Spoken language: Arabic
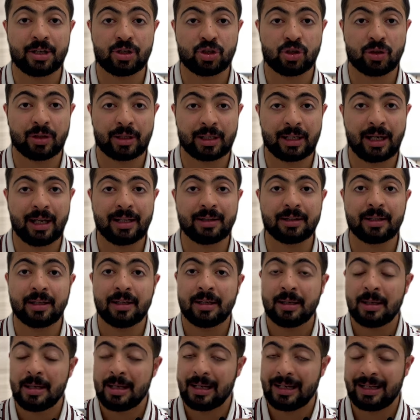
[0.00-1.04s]
الشركات
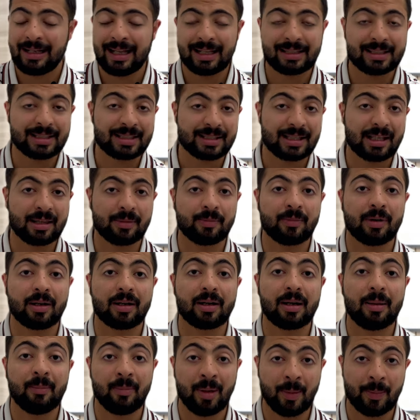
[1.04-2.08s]
لا تستثمر
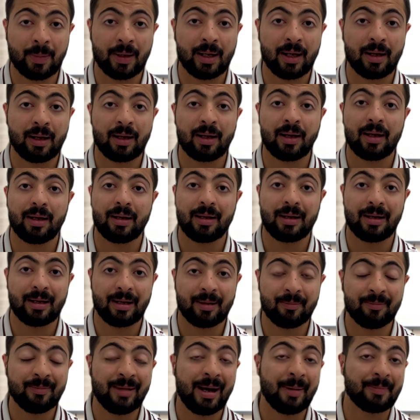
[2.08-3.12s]
مبلغ
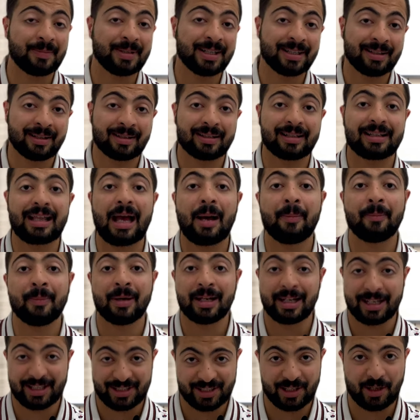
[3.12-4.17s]
ما بتقدر
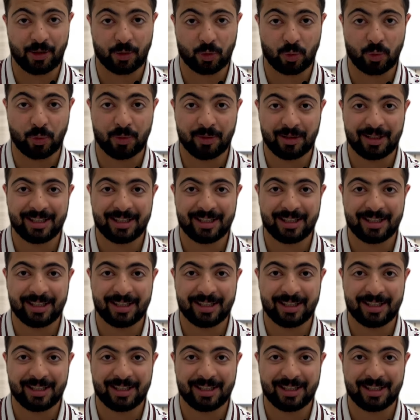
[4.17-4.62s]
تتحمل خسارته.